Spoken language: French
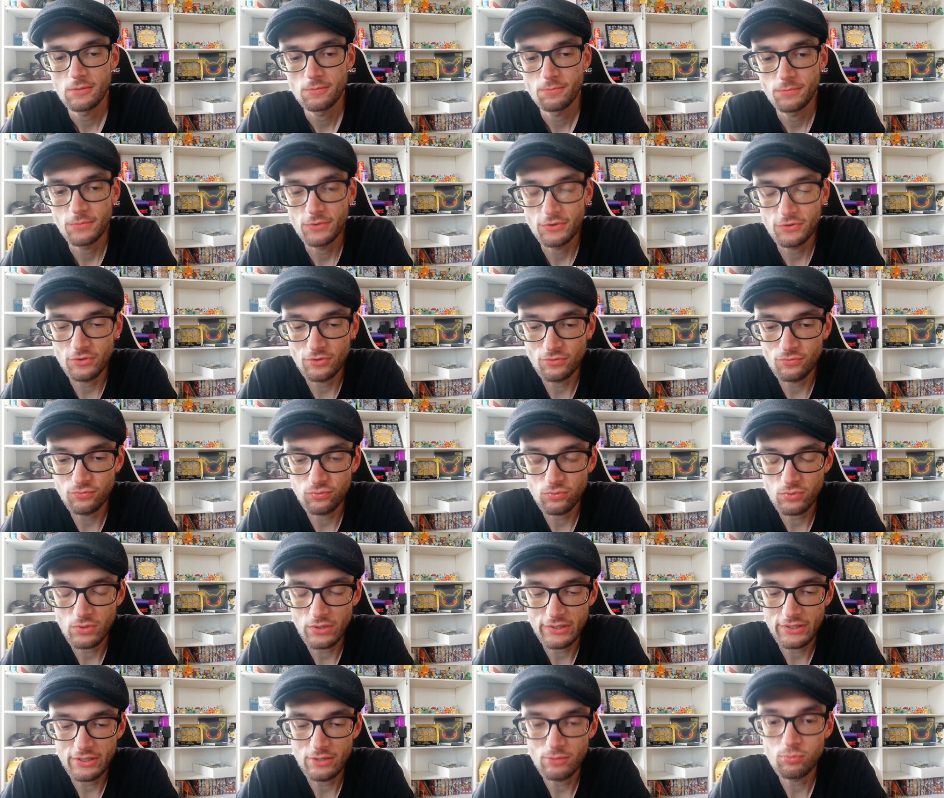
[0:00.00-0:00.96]
mais c'est fou
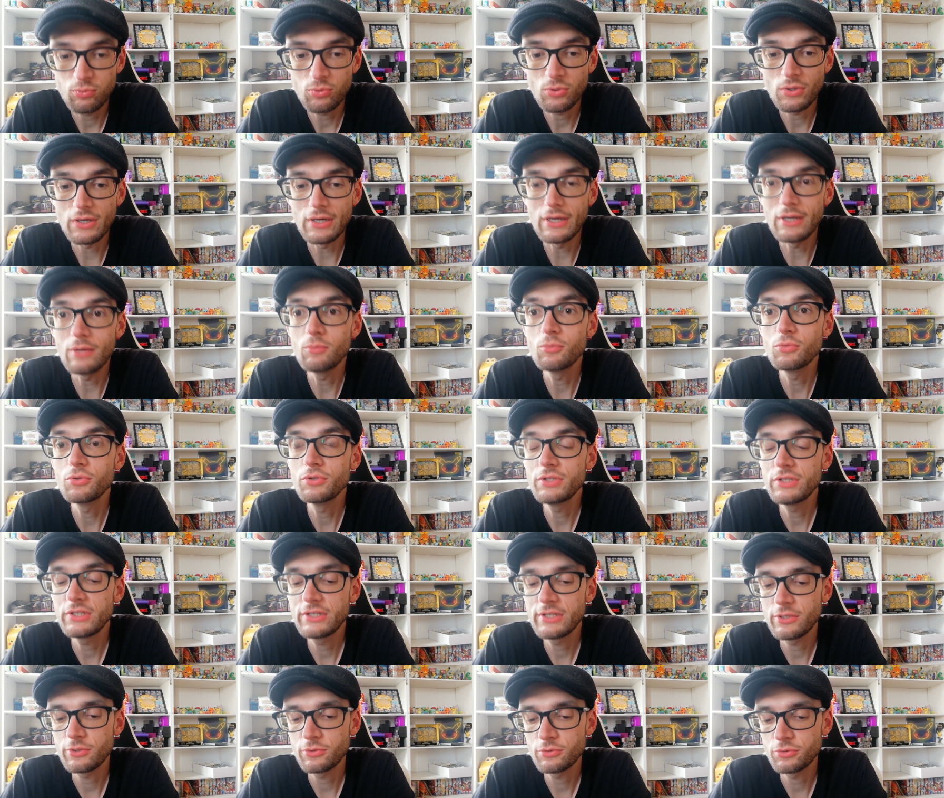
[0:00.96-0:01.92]
à quel point elle me
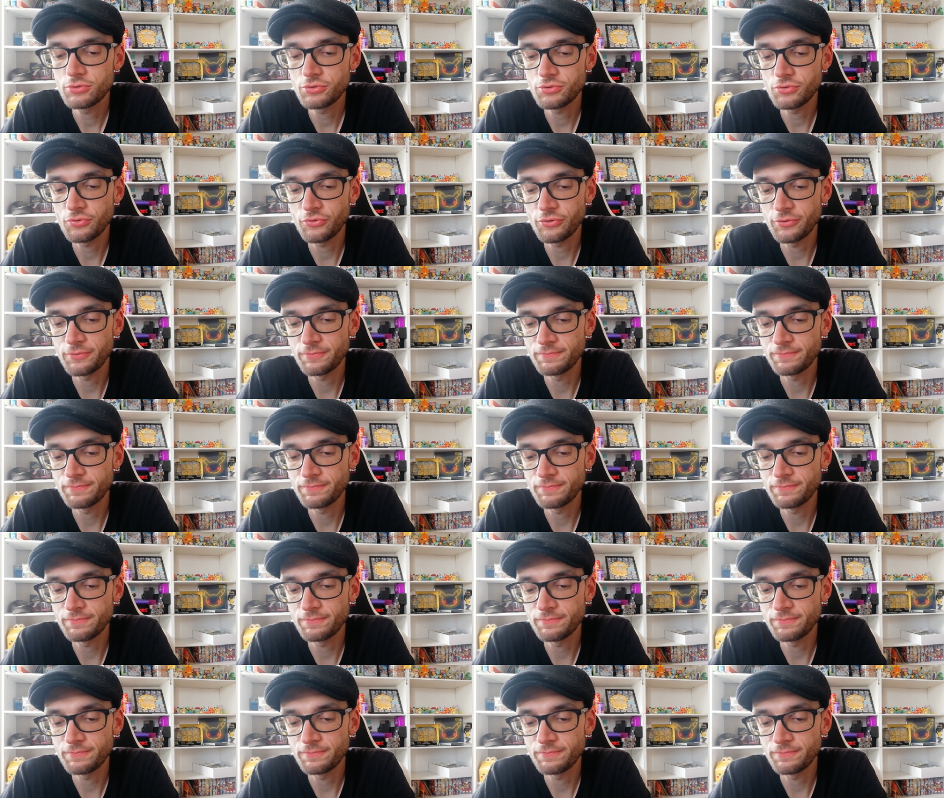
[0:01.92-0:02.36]
dit quelque chose.